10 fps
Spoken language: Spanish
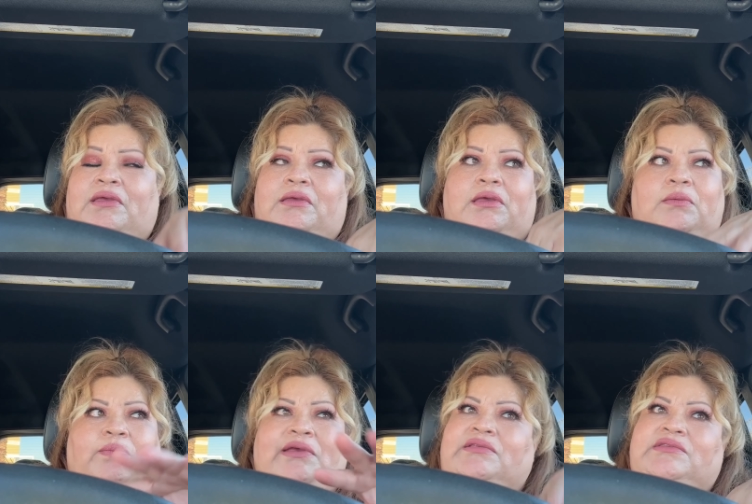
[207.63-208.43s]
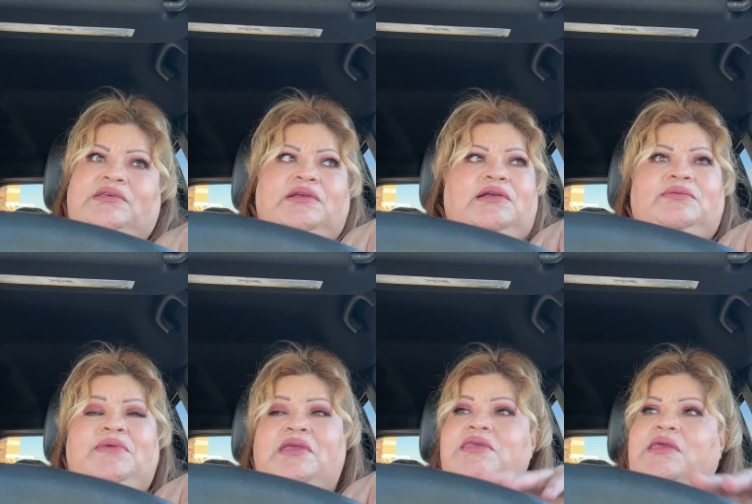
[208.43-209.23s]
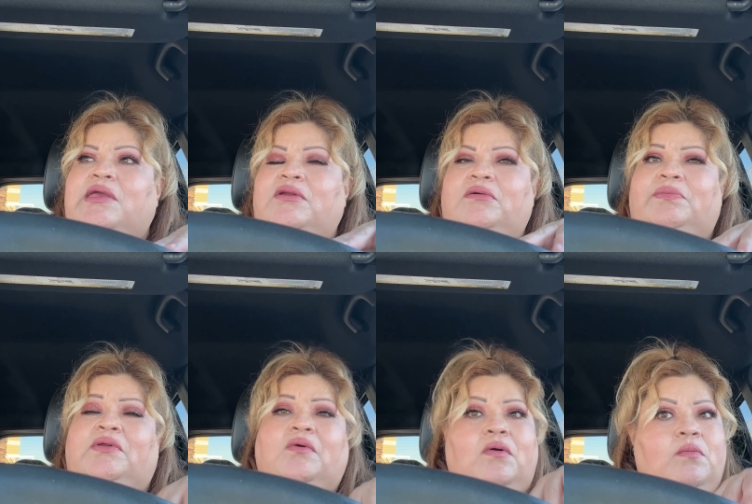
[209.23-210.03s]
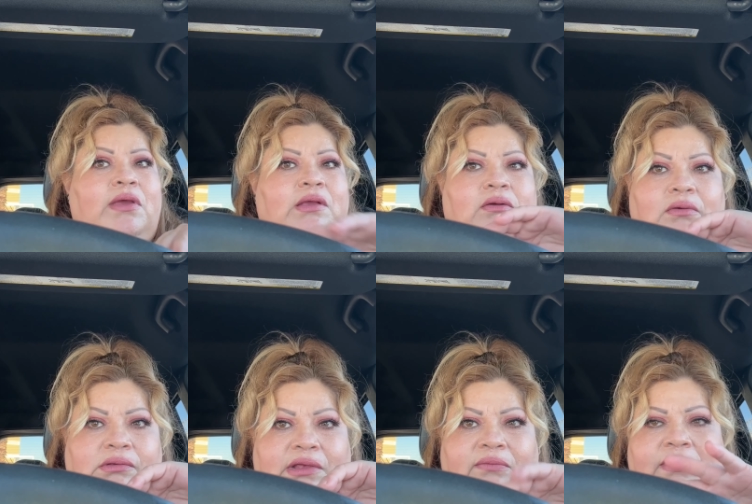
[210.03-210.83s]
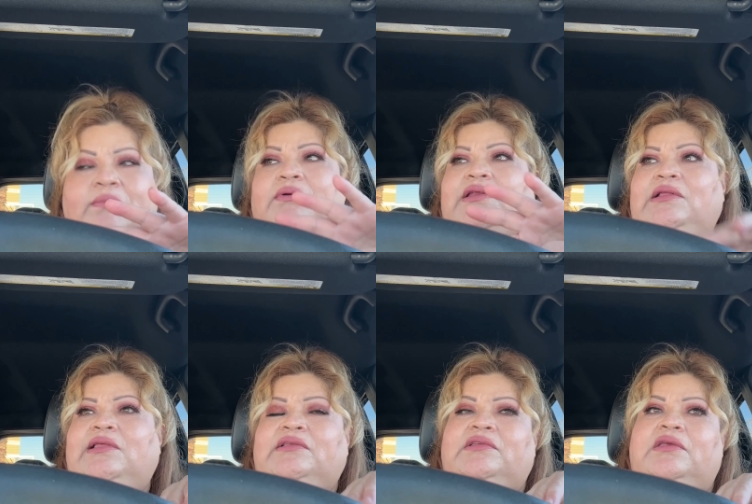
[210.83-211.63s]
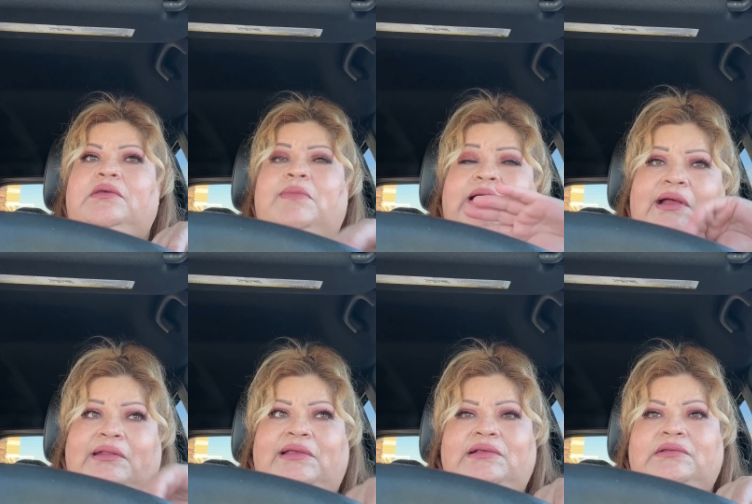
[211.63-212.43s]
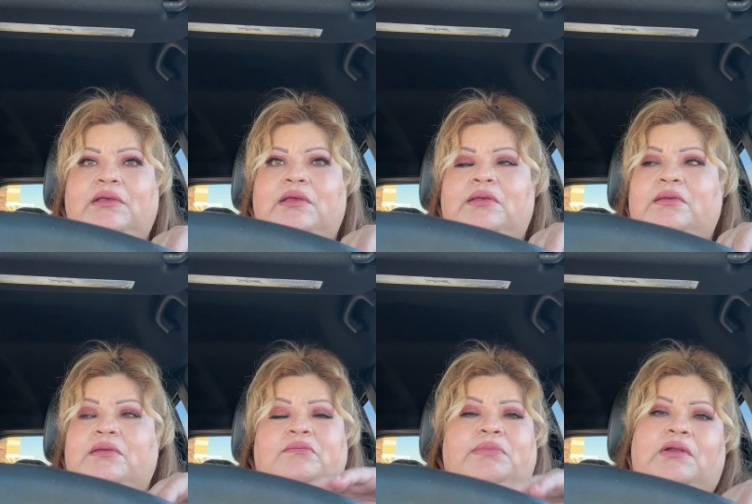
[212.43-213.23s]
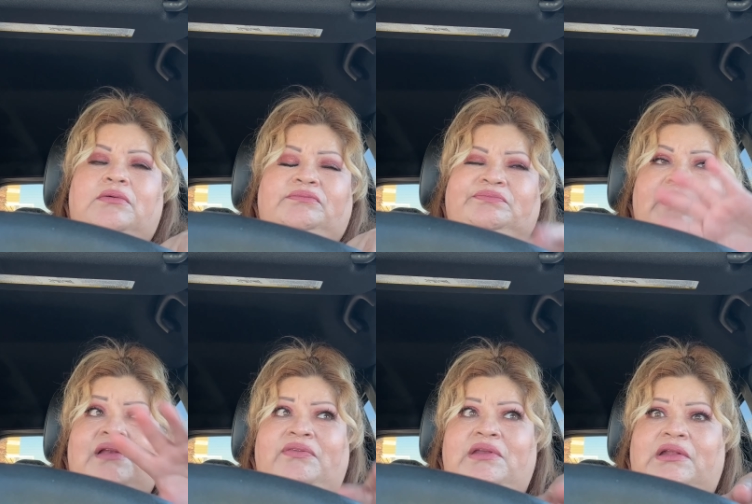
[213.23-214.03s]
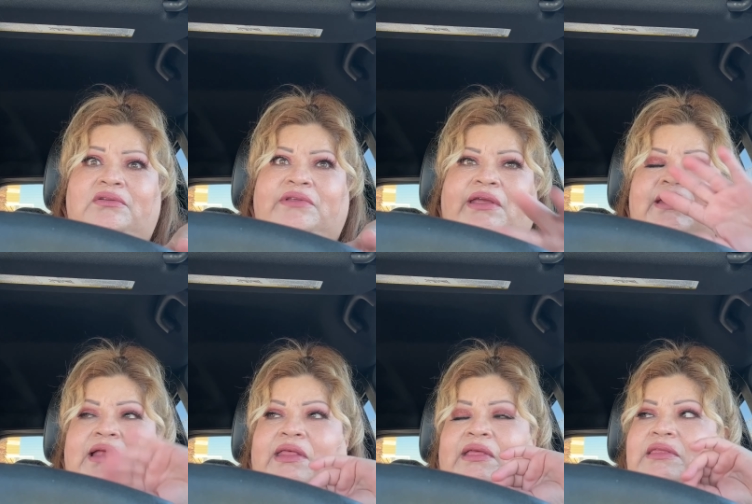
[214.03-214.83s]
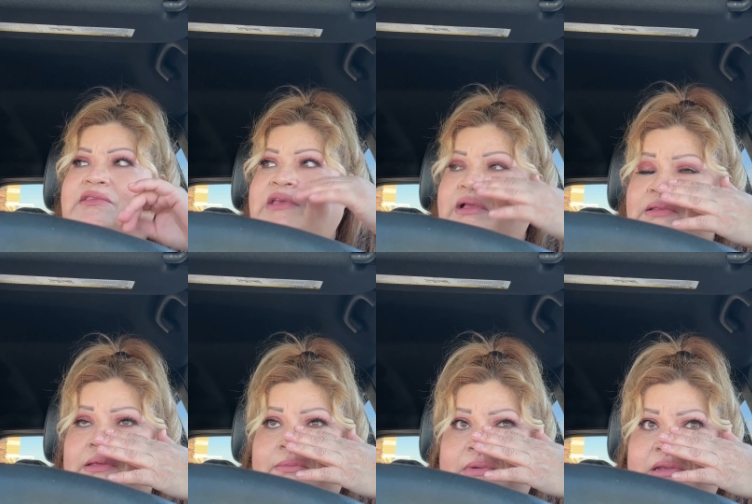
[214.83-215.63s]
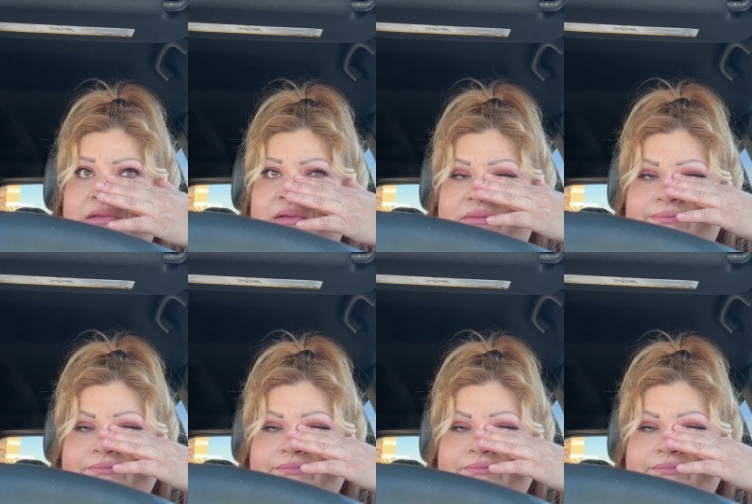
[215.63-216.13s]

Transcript: y pues chicas, bien lleno, pero como hay cosas bien bonitas y baratas. Pero al final no traje nada, chicas, déjenme les digo,